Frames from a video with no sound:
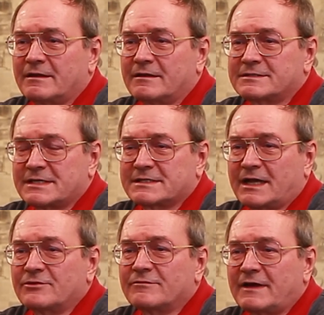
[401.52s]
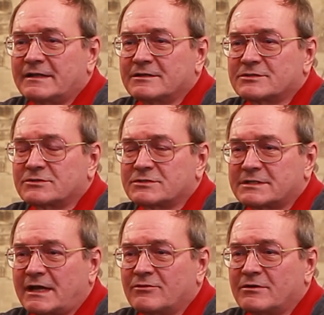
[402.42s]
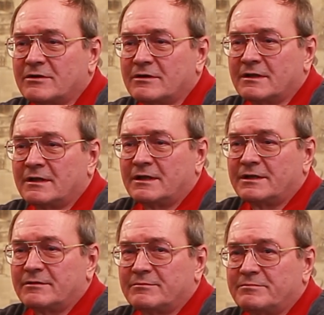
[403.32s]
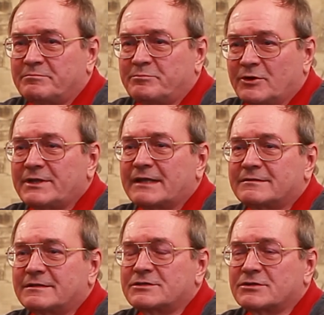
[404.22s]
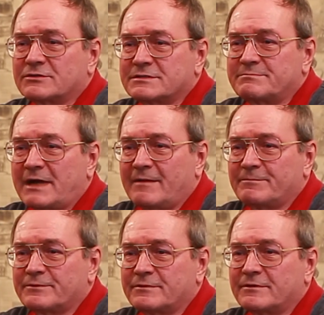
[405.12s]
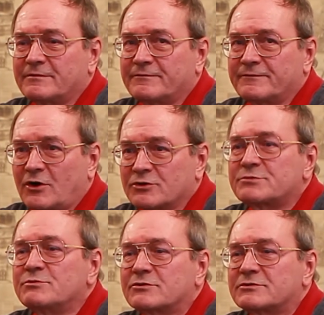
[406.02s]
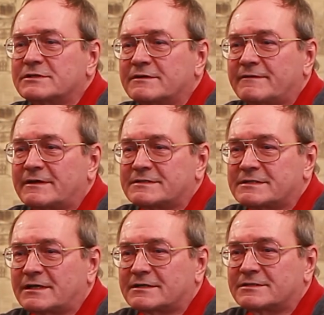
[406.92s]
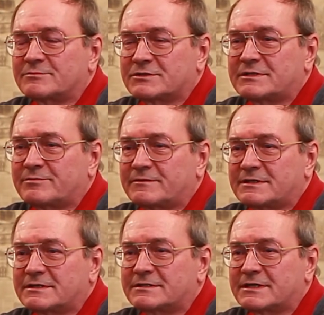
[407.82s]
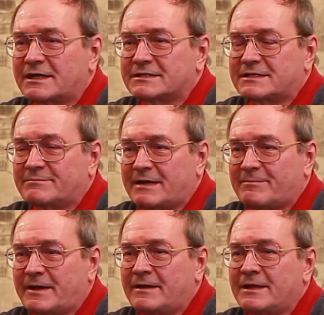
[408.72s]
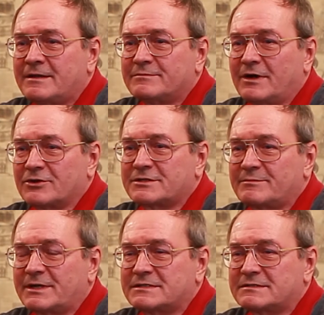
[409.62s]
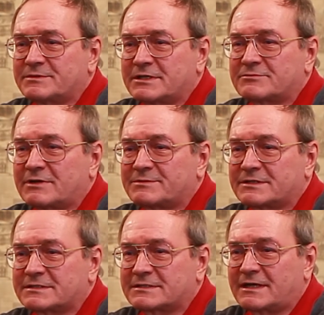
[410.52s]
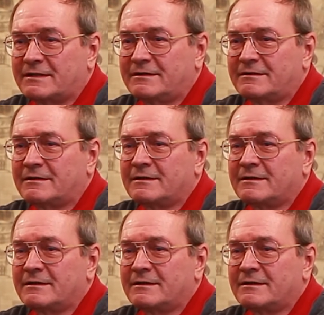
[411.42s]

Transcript: E, zeskanowanych zostało ponad tysiąc map, ośmiu różnych wersjach, czyli można powiedzieć, że każda mapa osiem razy przeszła przez skaner